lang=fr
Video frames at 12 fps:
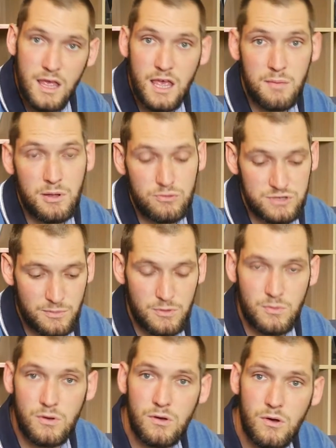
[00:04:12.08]
Et bah tout
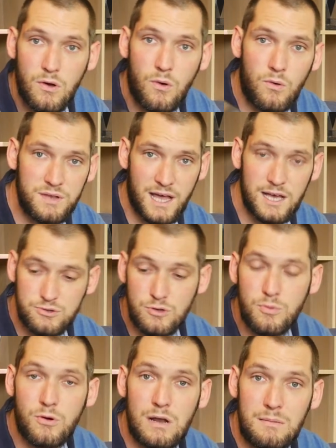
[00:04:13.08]
simplement, on a résolu le
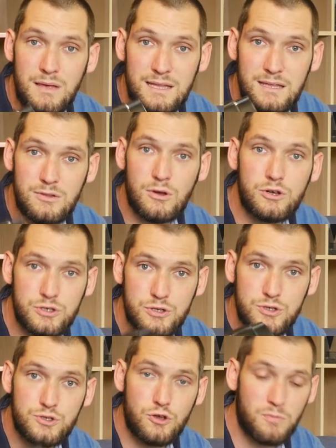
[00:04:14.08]
problème avec des torches
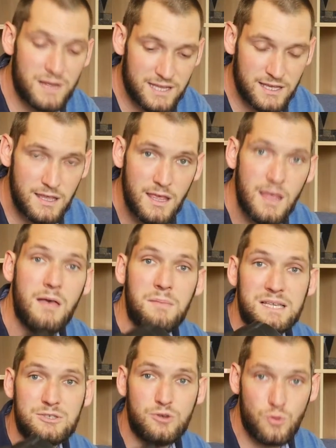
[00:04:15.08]
sur batterie,
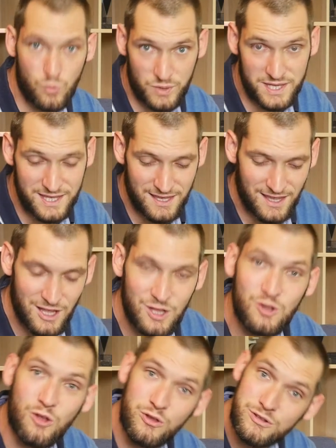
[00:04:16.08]
parce que oui,
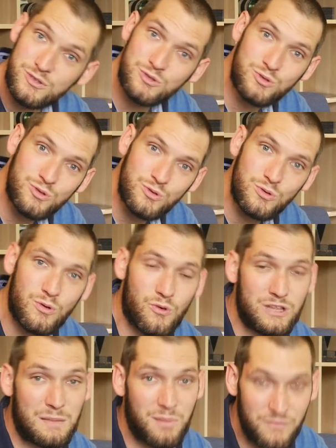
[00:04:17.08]
dans notre studio,
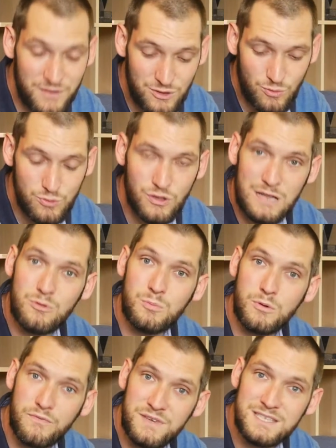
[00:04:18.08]
on n'a pas fait de trou dans les murs
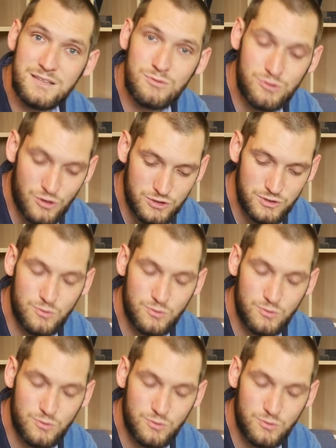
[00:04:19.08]
pour fixer nos torches.